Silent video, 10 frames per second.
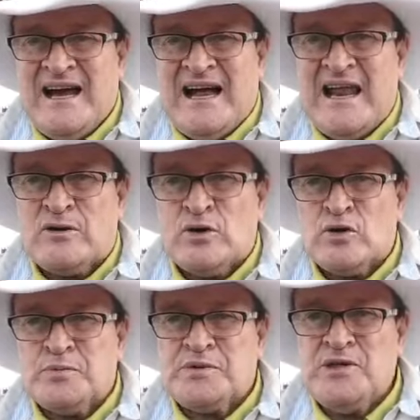a la
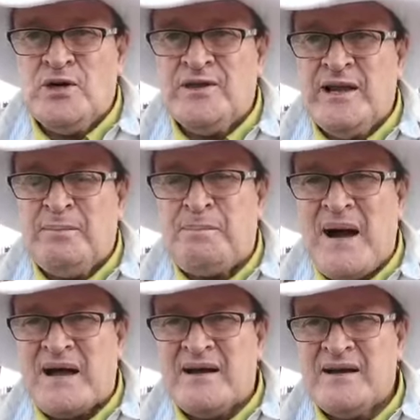corrupción del
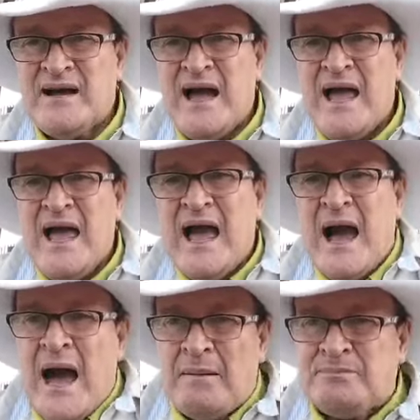PAC,
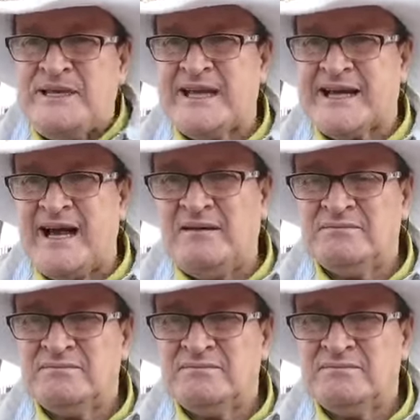abdica,